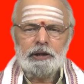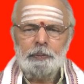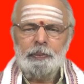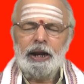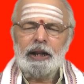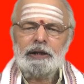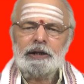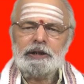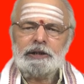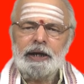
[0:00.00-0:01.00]
దీపారాధన
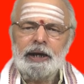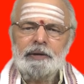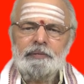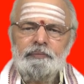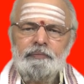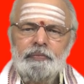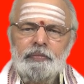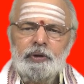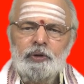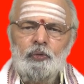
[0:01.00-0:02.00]
చేస్తే
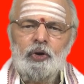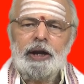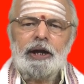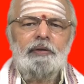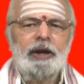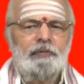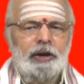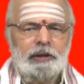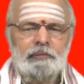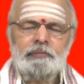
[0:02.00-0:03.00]
ఒక రకమైన
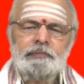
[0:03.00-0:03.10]
ఫలితం